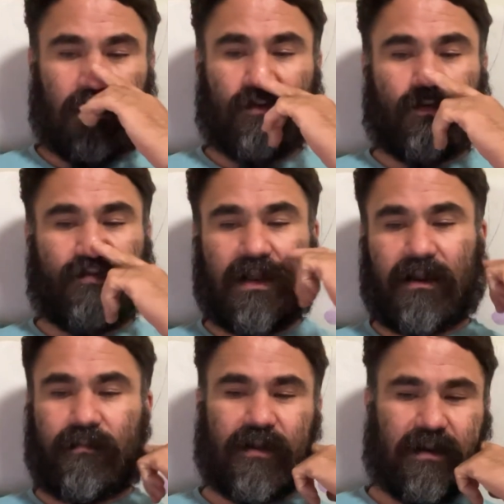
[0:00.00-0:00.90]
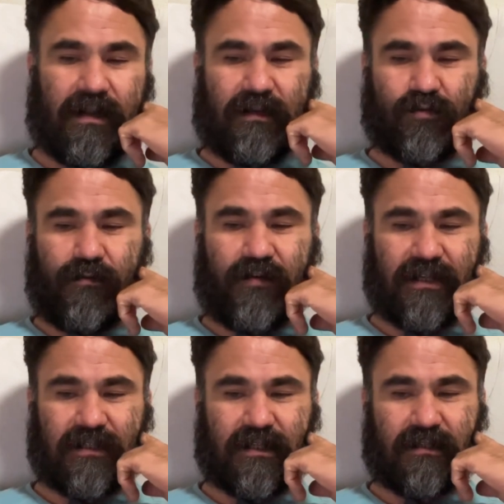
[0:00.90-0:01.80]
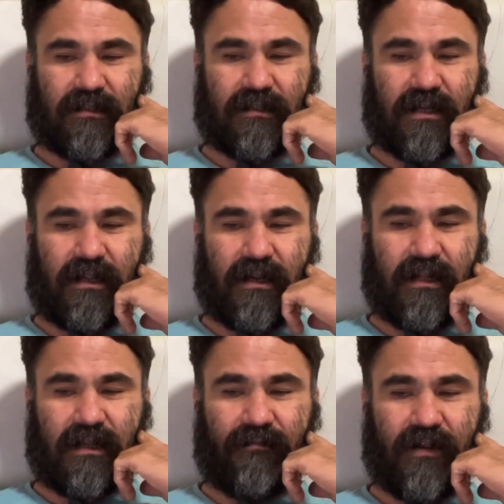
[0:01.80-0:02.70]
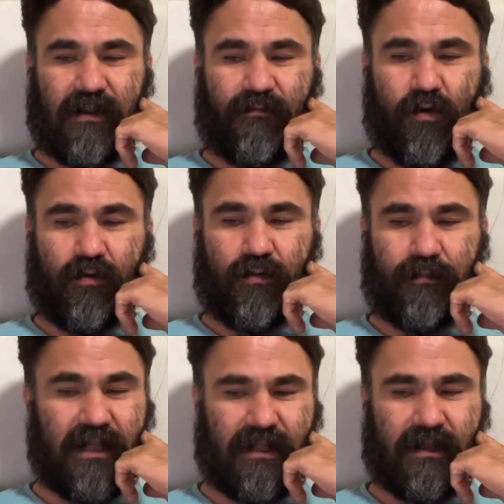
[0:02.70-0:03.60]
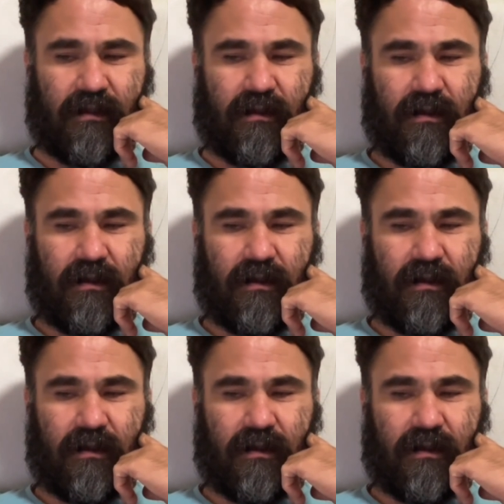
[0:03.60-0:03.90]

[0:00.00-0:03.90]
Küfelerin birine Sir Francis, diğerine de Philly Fogg bindi.